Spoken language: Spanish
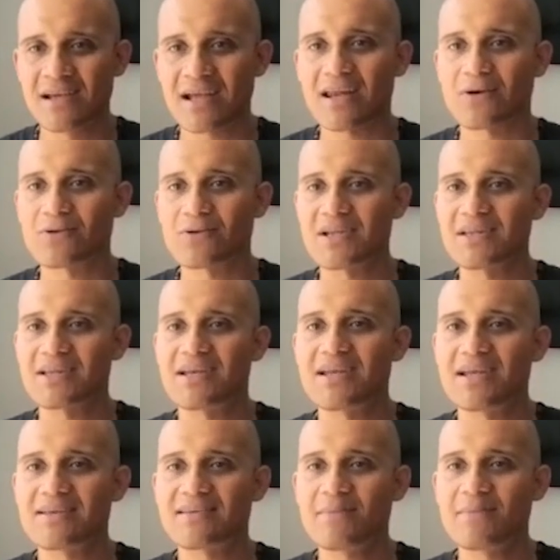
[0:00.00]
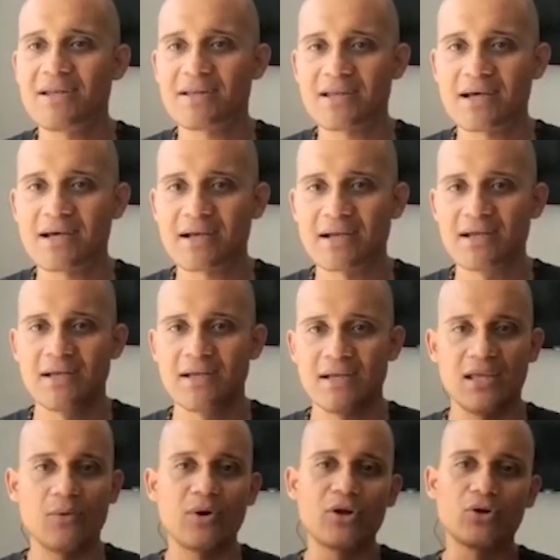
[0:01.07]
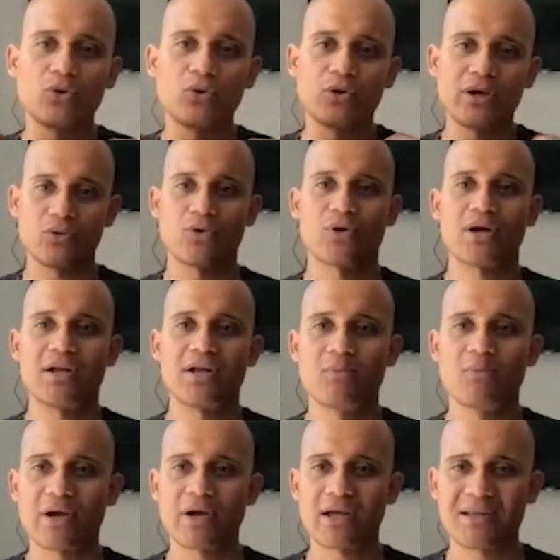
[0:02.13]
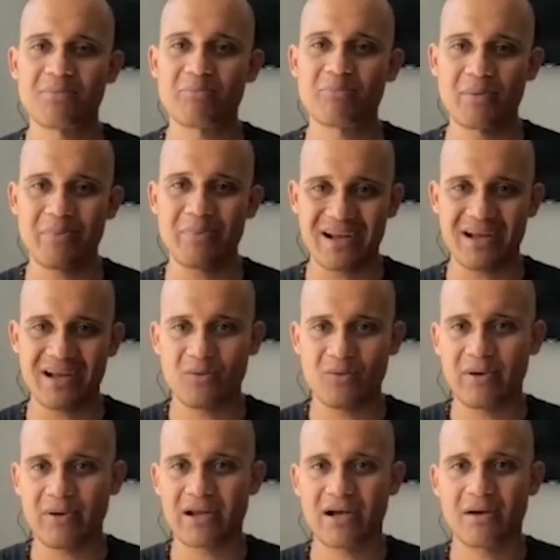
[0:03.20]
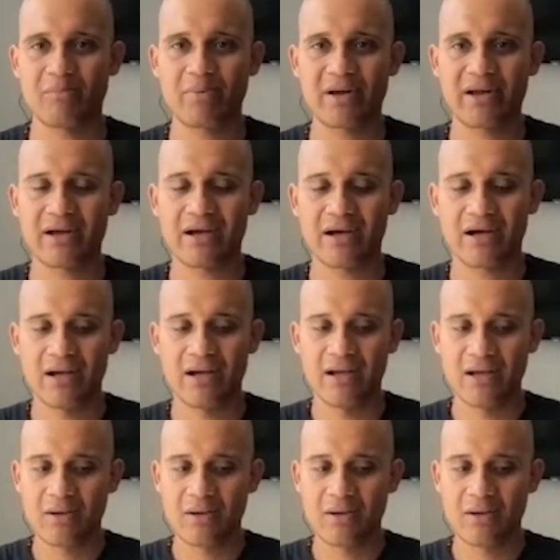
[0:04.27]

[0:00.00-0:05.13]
es la contrainteligencia militar, y bueno, todos estos organismos que están preparados para, para,